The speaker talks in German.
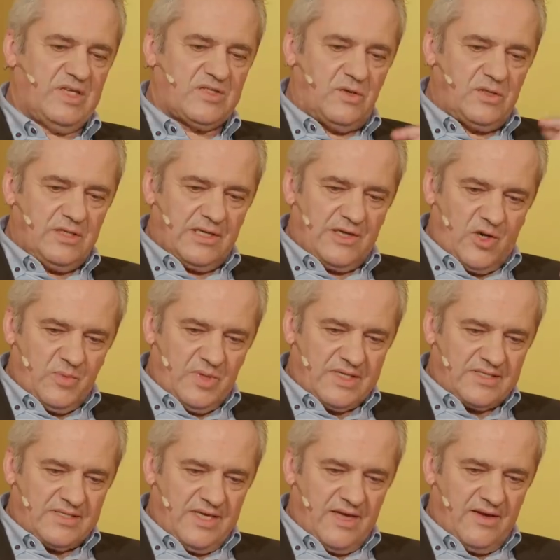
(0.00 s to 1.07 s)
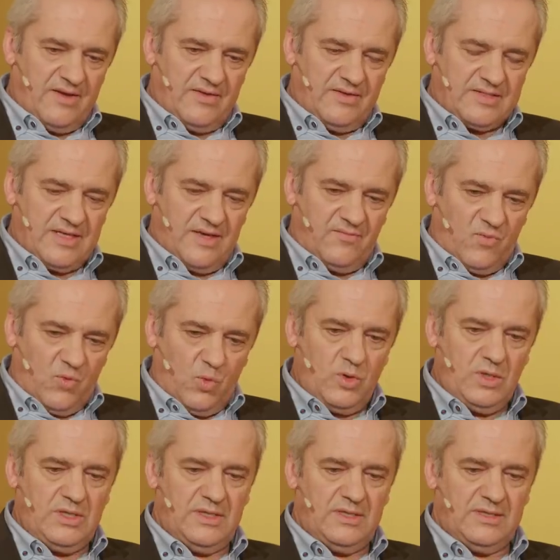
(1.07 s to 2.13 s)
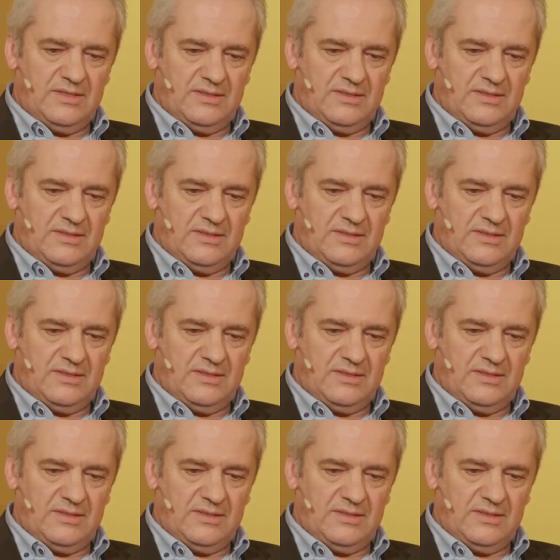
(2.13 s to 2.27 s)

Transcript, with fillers: sollten, glaube ich, sehr, sehr wohl